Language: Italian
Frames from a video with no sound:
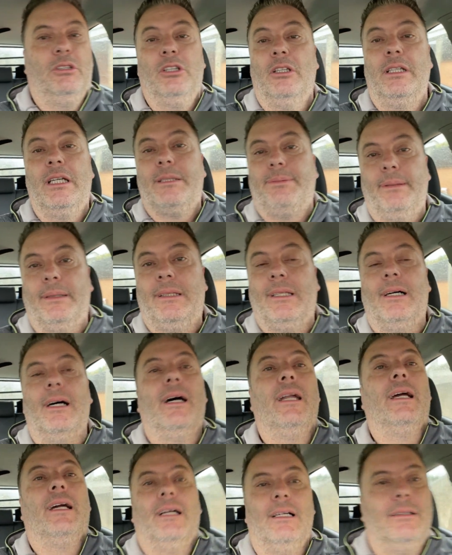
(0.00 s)
bisogna
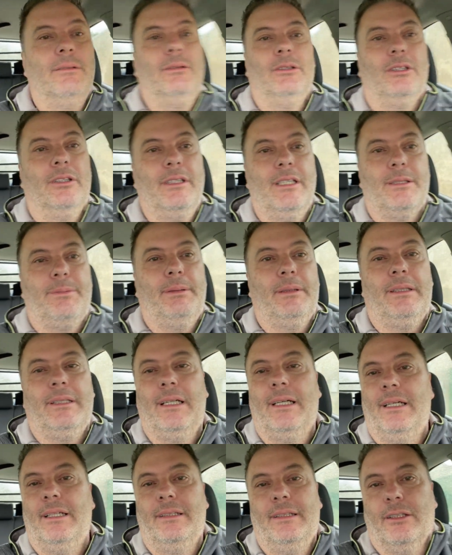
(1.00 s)
aspettare ragazzi bisogna
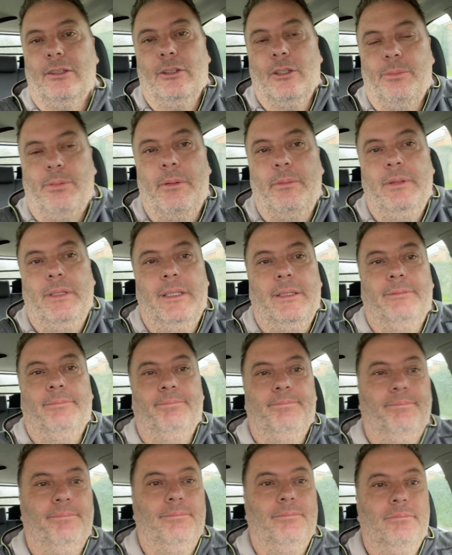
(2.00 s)
aspettare è colpa mia
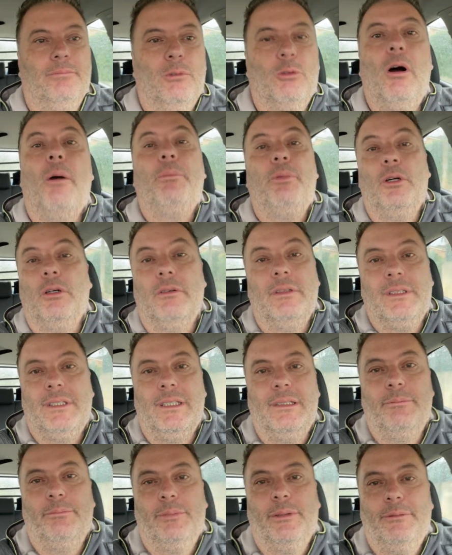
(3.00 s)

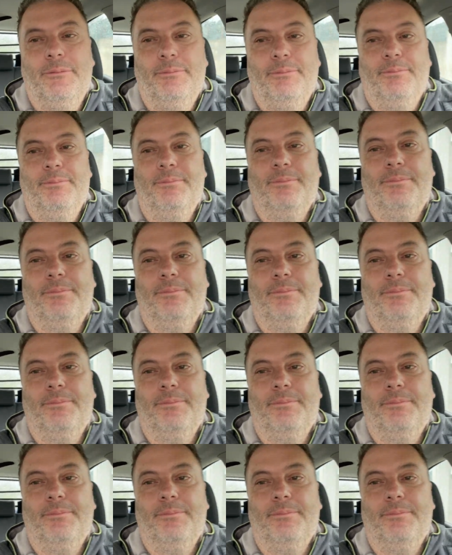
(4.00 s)
piove sempre